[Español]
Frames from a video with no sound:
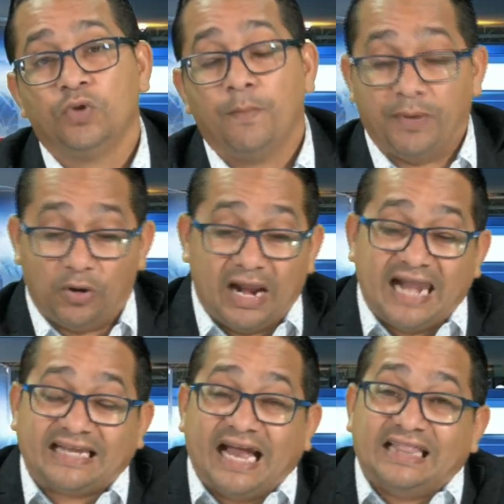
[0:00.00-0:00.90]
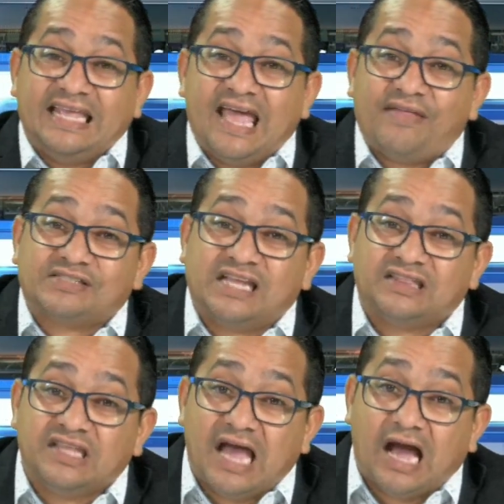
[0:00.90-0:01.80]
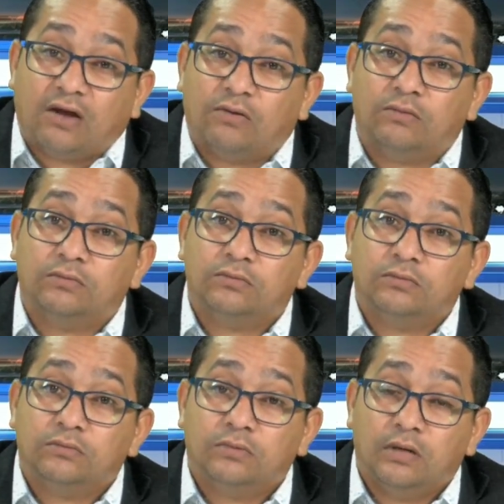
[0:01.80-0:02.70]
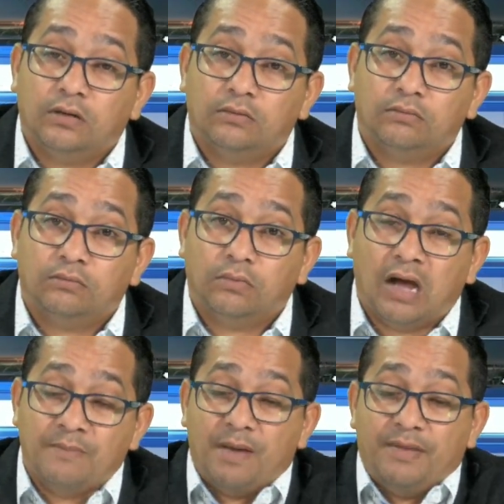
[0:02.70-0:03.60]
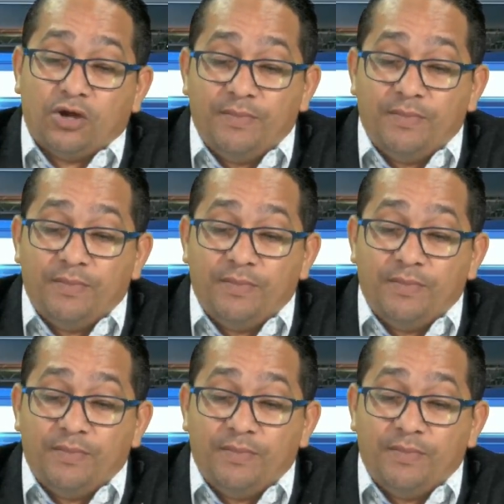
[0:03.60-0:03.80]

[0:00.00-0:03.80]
Pero la alcaldía de Santiago a mi amigo